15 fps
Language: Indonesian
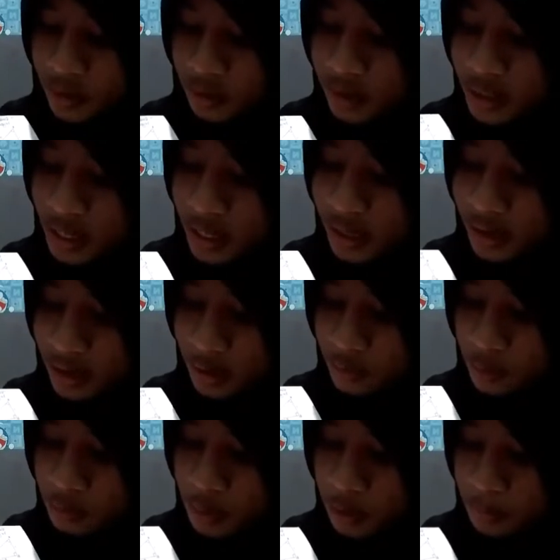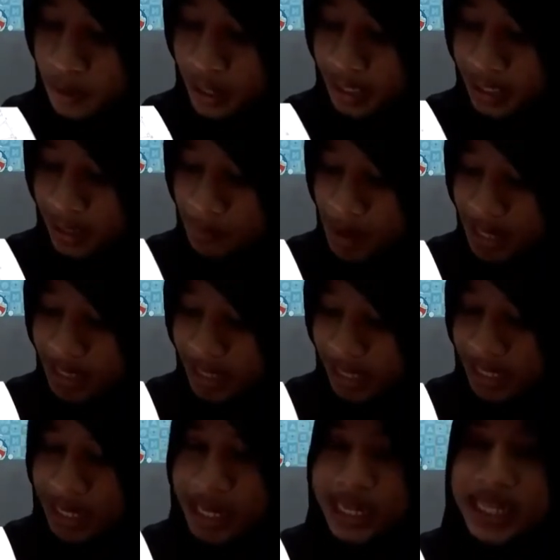Kotangan alfa merupakan
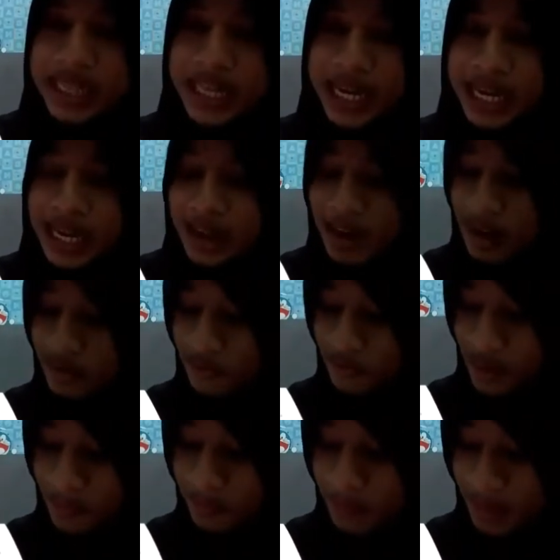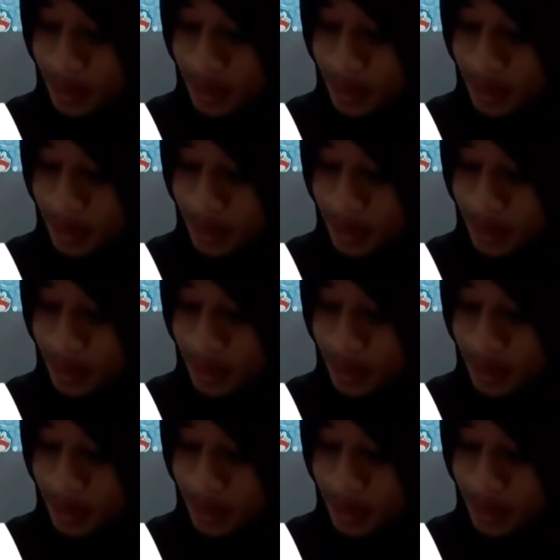kebalikan dari tangan alfa.